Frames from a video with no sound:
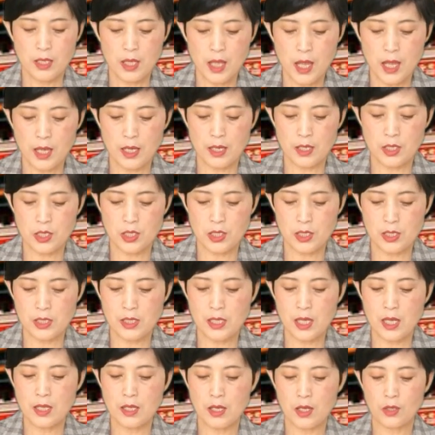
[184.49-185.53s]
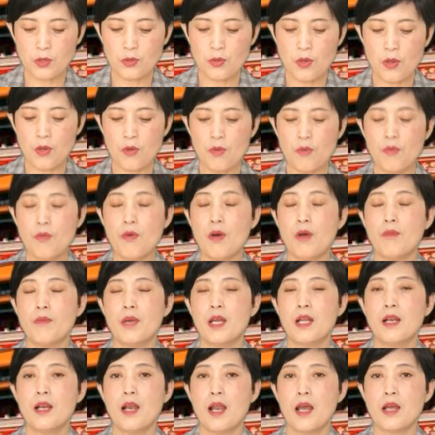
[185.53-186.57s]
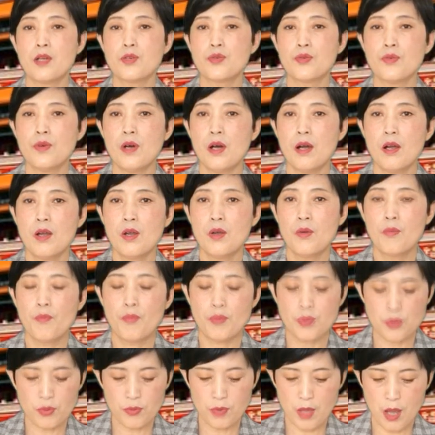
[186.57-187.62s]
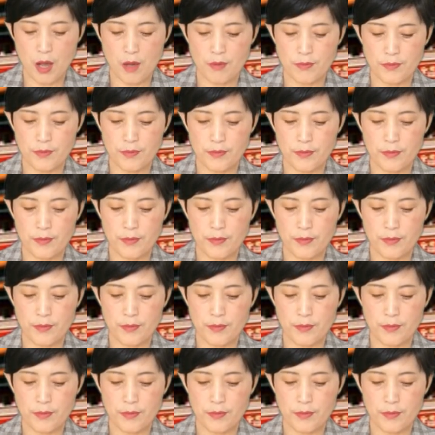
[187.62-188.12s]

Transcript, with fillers: 那个时间呢，对我们来说不重要，